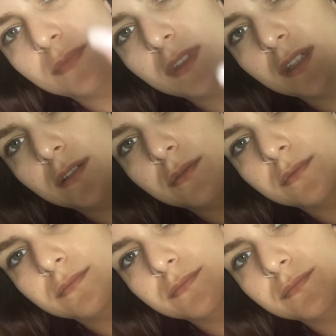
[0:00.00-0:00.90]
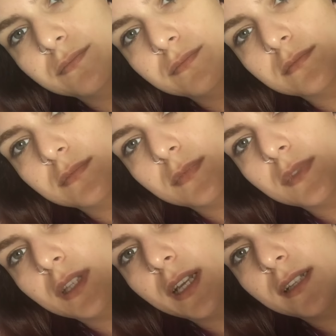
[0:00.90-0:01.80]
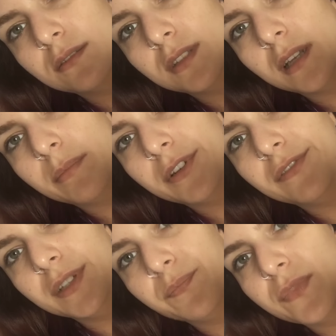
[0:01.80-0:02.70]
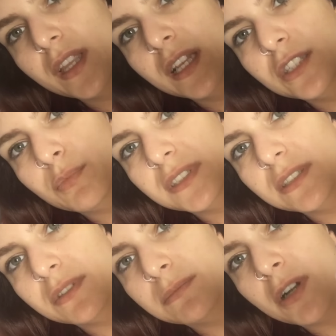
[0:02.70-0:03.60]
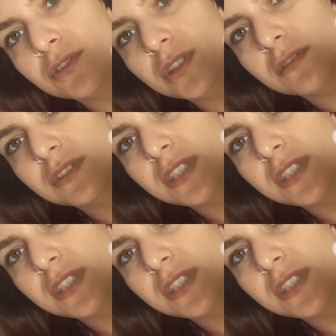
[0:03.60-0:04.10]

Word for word: tão. Ai, não dá pra ver. Tipo assim, o esmalte não